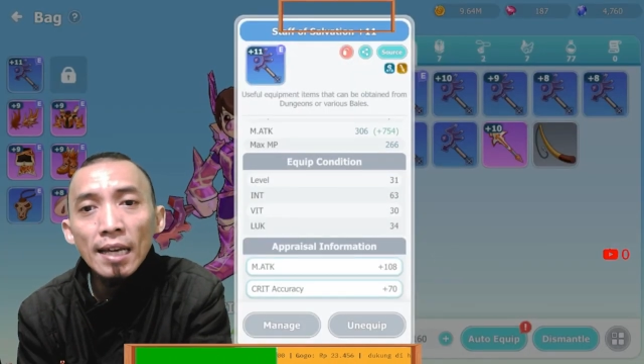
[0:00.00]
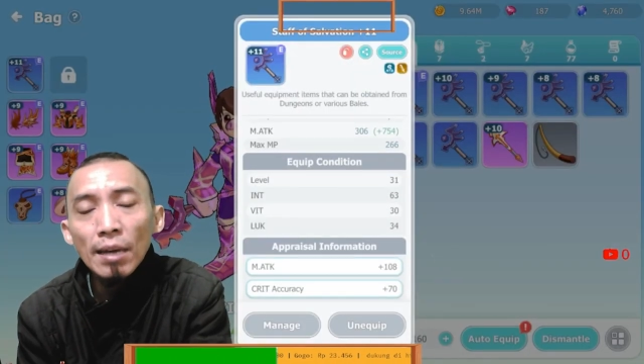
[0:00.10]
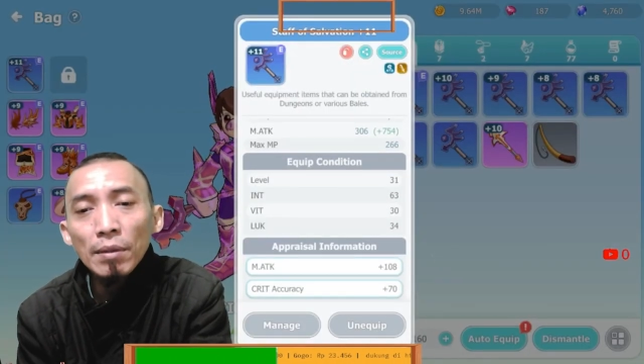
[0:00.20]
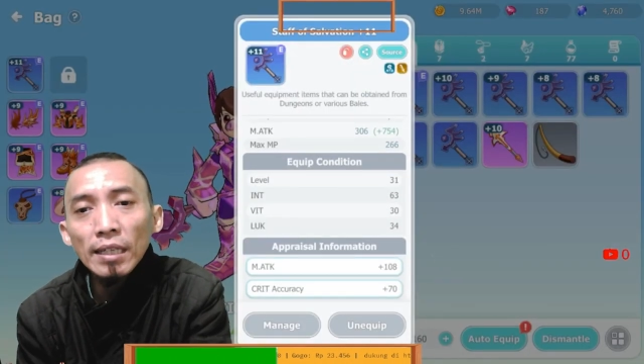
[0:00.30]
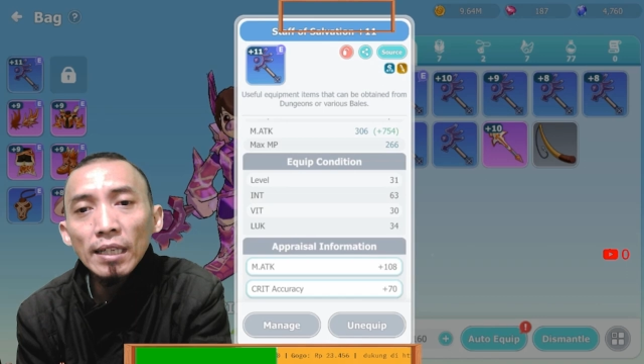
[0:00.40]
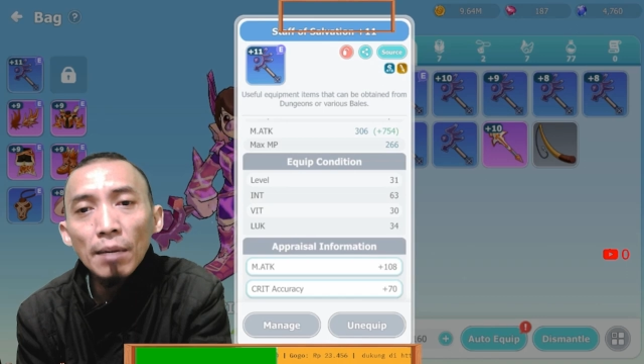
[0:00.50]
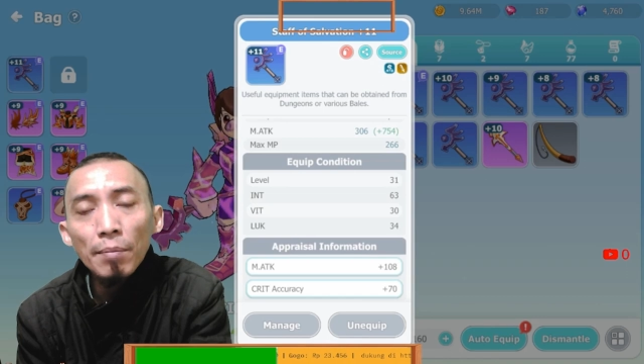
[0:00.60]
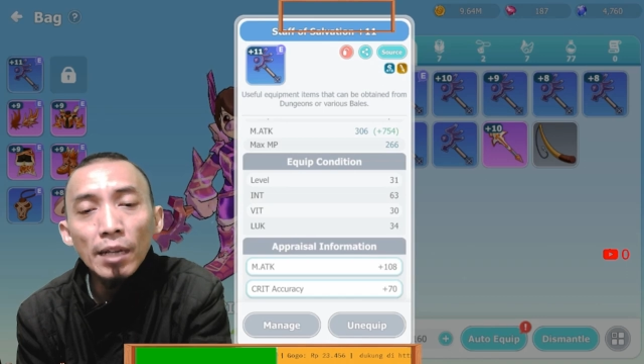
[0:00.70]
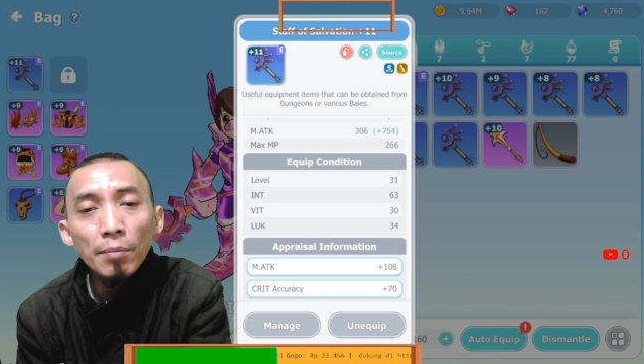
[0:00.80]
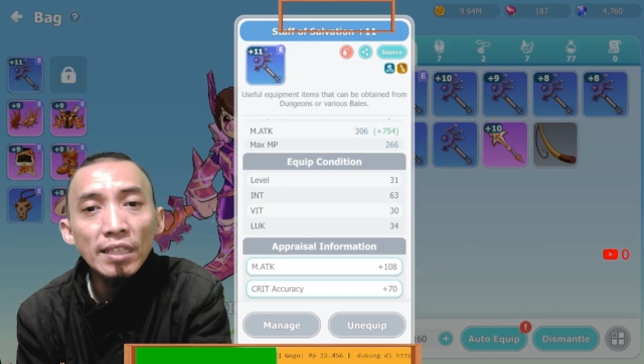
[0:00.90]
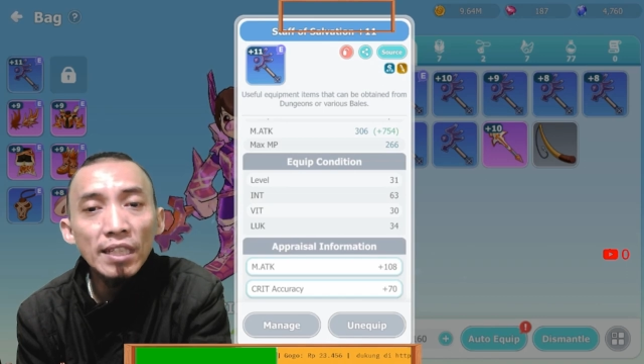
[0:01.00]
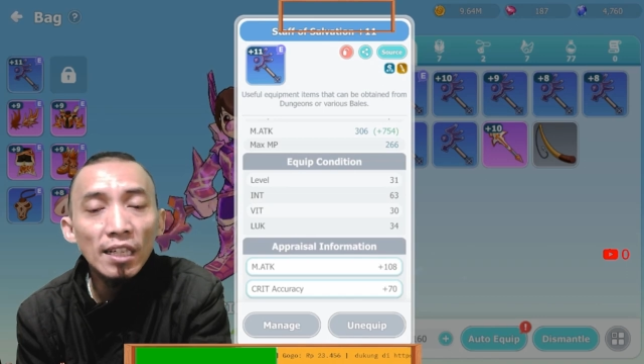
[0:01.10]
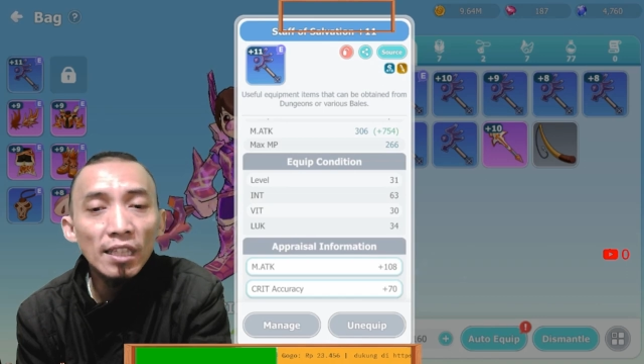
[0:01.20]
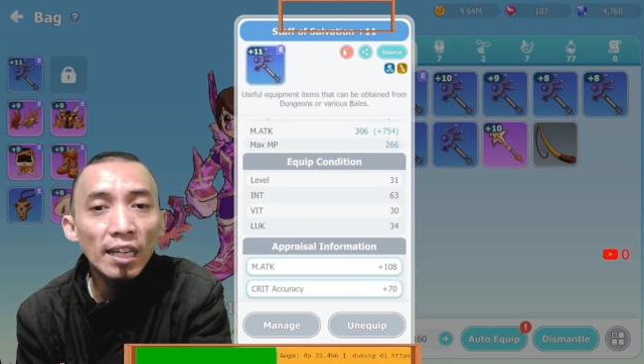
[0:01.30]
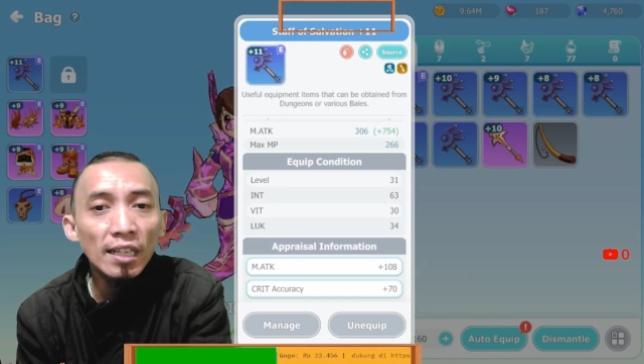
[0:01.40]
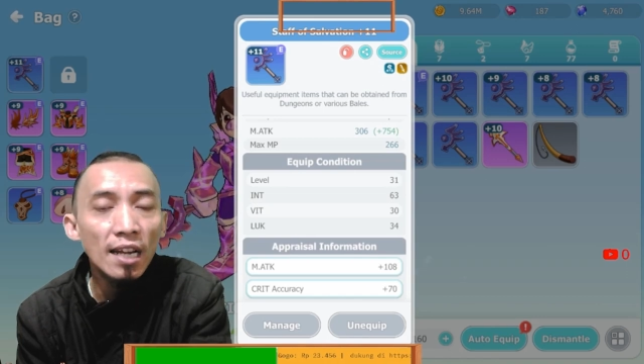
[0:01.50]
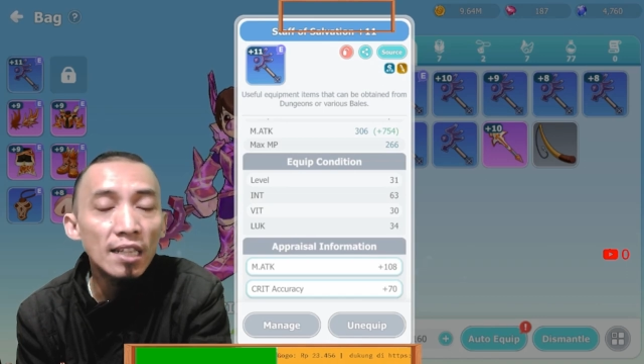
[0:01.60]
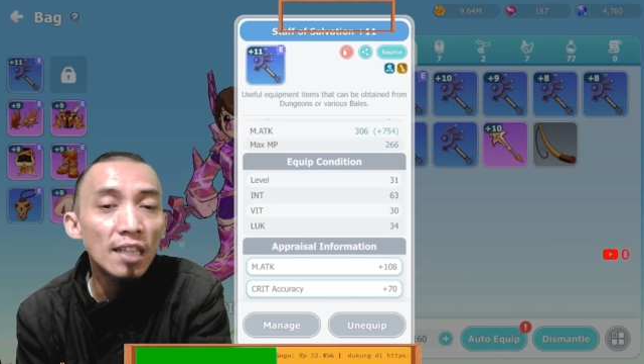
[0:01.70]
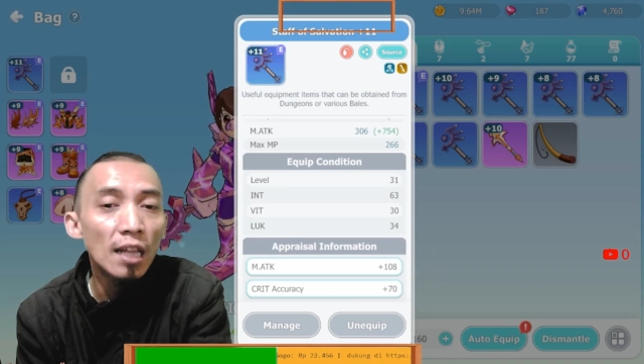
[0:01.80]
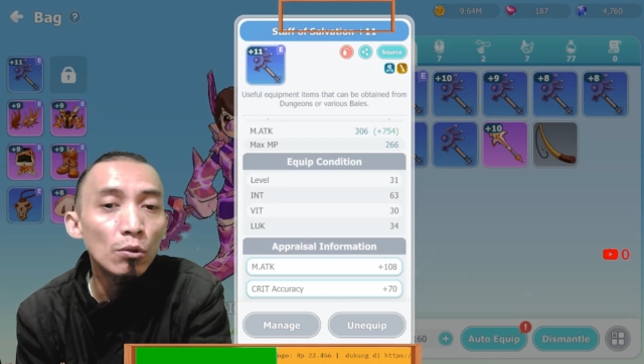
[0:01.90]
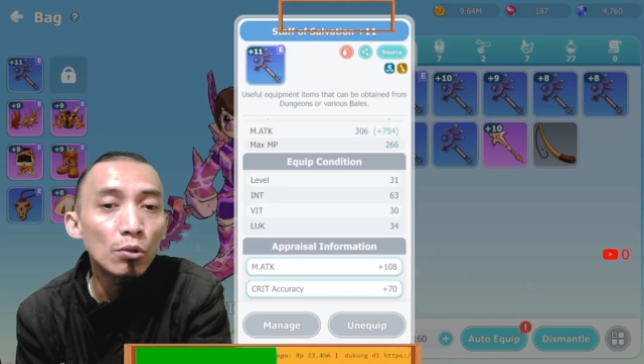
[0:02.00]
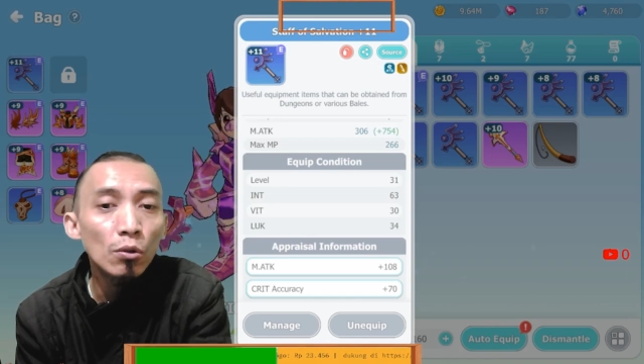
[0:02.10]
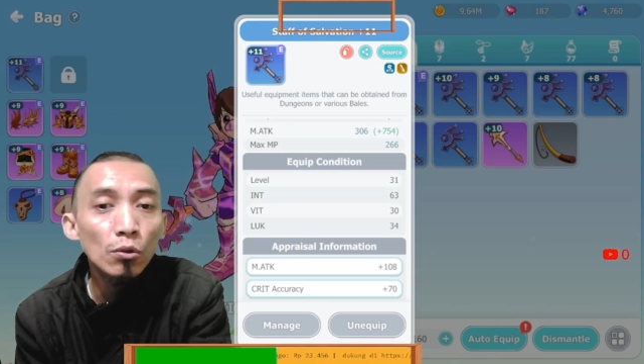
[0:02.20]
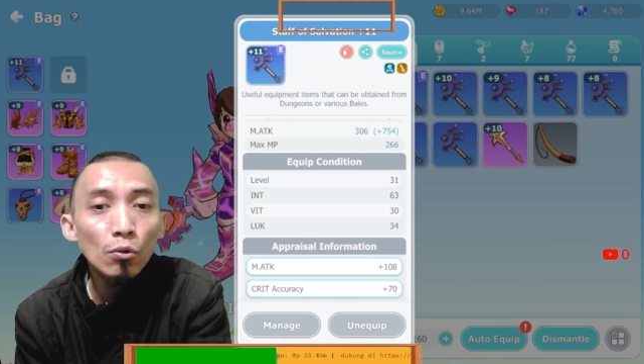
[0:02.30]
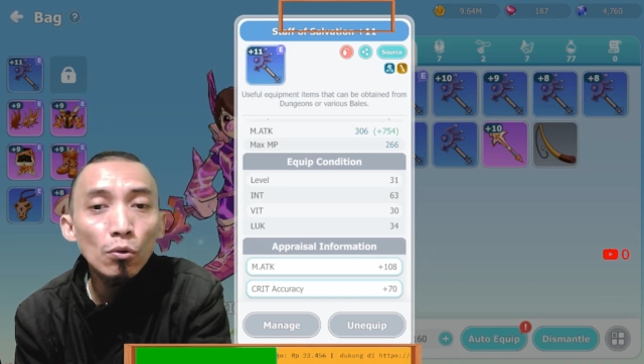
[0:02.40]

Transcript: yang penting damage magic attack dengan status lu tuh